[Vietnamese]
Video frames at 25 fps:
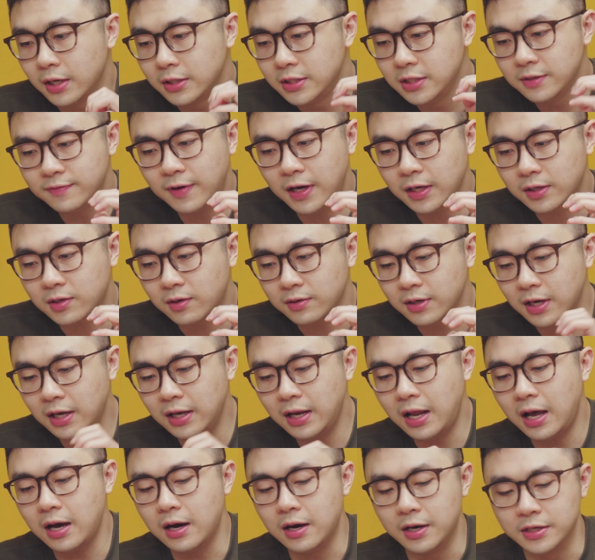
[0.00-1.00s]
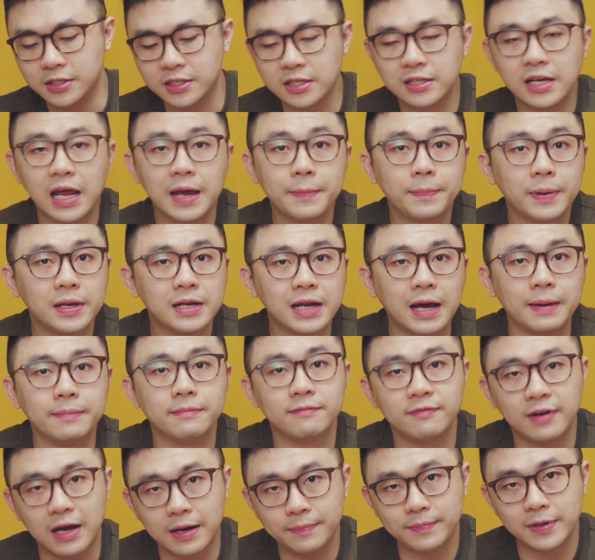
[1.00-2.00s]
Như vậy có nghĩa là ở trên FP5
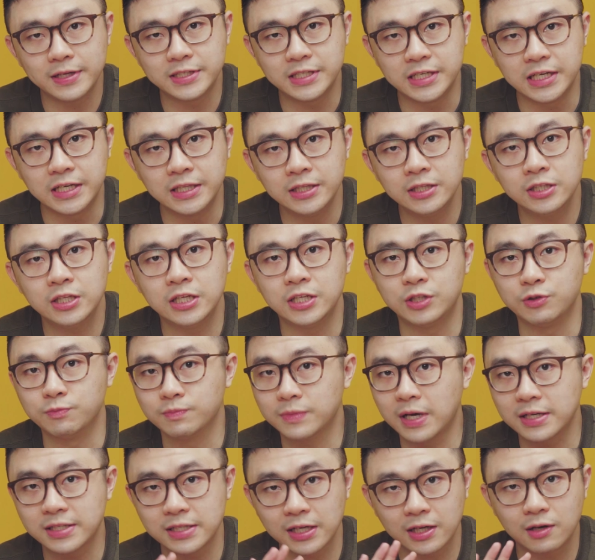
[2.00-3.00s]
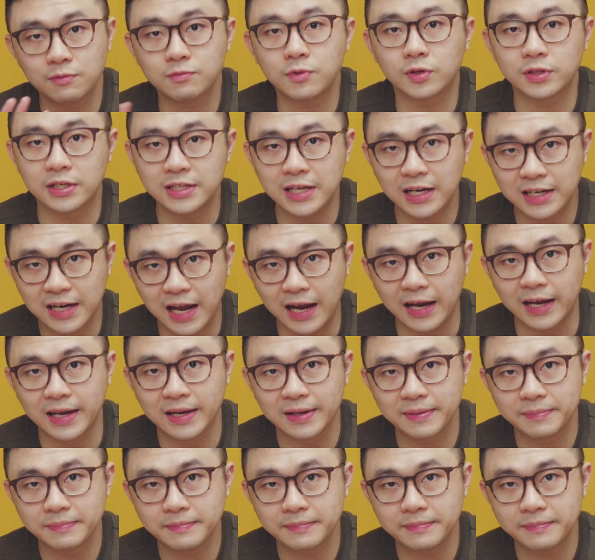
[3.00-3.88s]
và FP9 thì chúng ta sẽ không có tính năng này.